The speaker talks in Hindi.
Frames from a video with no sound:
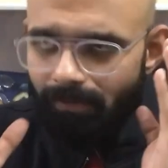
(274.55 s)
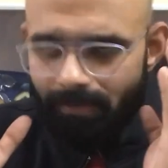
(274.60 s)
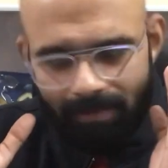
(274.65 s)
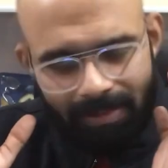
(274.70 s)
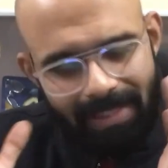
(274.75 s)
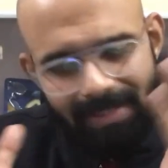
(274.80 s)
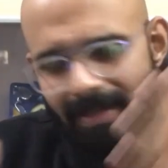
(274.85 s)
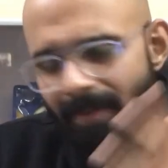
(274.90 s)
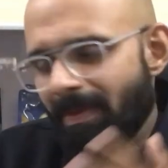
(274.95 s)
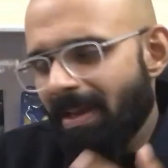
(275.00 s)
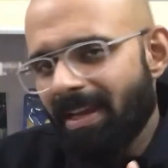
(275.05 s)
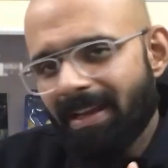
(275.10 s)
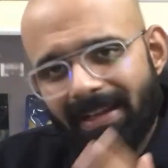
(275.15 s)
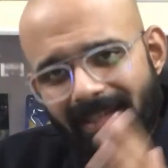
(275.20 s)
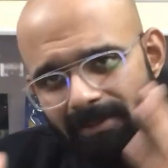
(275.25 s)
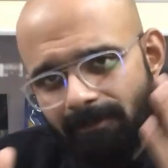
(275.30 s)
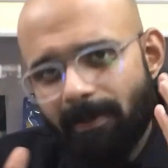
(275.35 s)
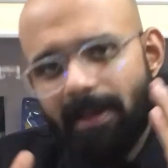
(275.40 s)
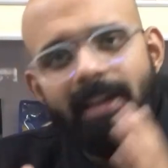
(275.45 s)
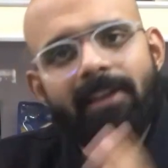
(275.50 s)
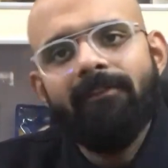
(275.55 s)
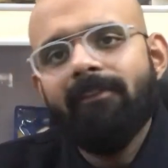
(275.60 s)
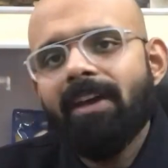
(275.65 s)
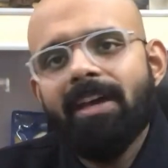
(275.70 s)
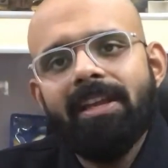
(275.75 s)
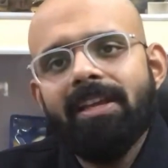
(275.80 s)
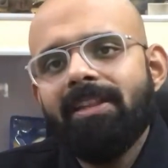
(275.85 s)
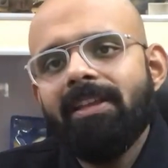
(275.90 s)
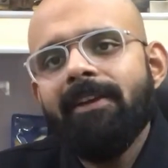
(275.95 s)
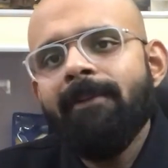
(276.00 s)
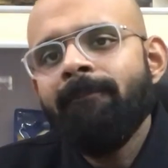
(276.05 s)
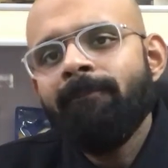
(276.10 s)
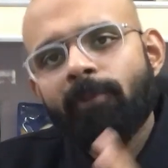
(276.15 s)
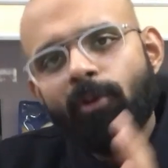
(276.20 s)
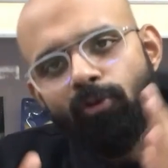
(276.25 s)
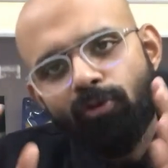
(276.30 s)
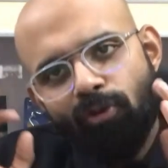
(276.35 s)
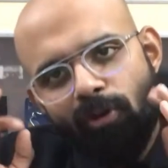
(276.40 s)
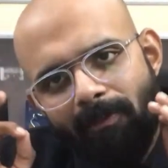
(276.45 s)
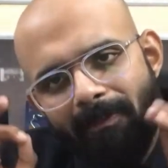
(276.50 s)
जैसा मैंने कहा स्पेन वेरी थी
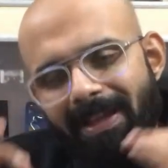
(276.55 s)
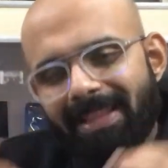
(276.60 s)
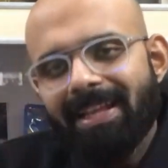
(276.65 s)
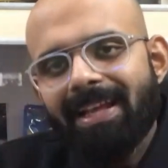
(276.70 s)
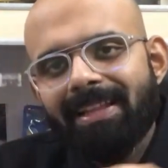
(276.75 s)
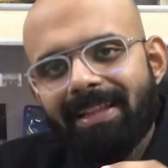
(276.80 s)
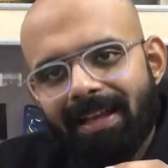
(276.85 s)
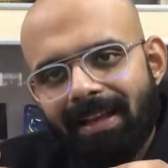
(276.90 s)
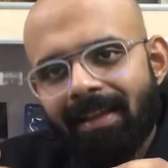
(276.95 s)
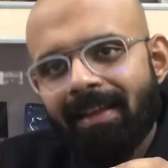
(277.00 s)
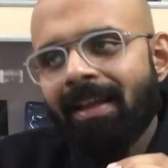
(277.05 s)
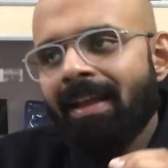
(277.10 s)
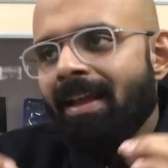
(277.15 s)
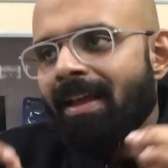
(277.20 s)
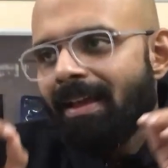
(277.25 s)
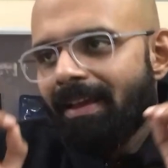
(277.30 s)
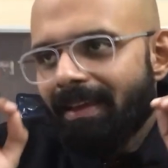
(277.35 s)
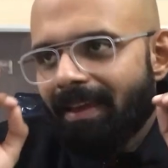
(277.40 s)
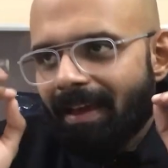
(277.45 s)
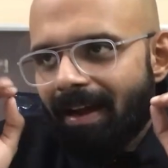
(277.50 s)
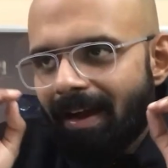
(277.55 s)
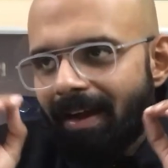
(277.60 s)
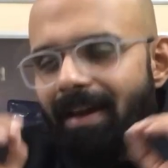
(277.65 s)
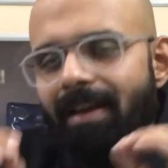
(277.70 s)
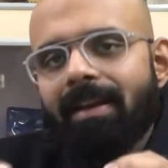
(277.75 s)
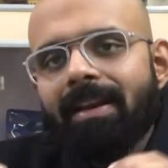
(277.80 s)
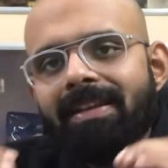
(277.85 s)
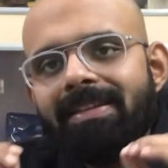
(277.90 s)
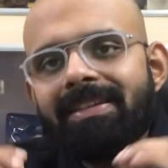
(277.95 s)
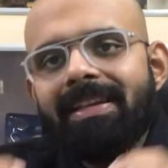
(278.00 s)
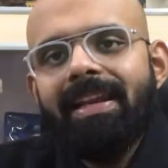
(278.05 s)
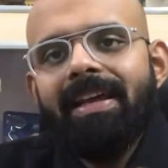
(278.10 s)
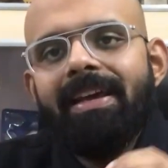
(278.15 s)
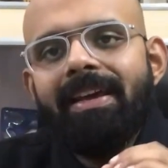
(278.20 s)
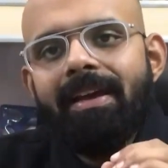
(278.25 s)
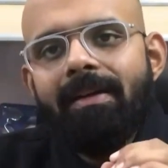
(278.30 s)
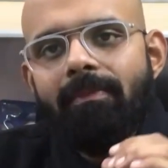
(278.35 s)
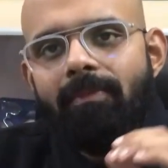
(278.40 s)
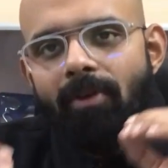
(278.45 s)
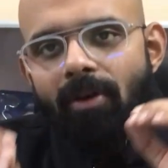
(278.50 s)
उनको पता था कि अगर रिस्क
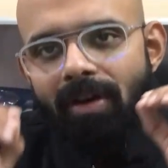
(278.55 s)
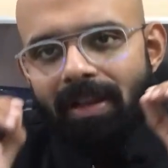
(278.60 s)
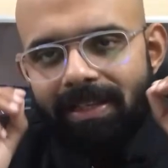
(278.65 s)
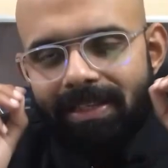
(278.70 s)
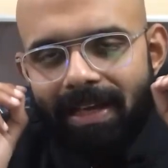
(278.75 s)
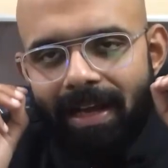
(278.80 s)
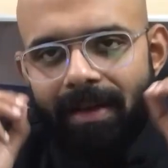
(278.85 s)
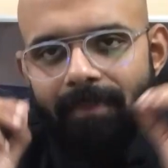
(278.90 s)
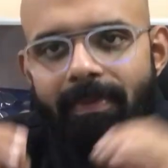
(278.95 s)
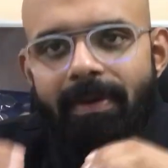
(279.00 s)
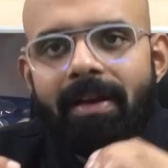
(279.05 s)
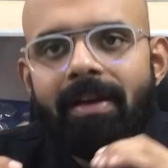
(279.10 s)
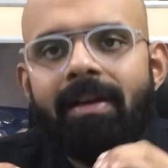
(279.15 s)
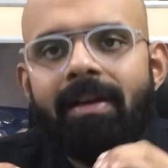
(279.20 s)
लेंगे बॉल जहाँ पे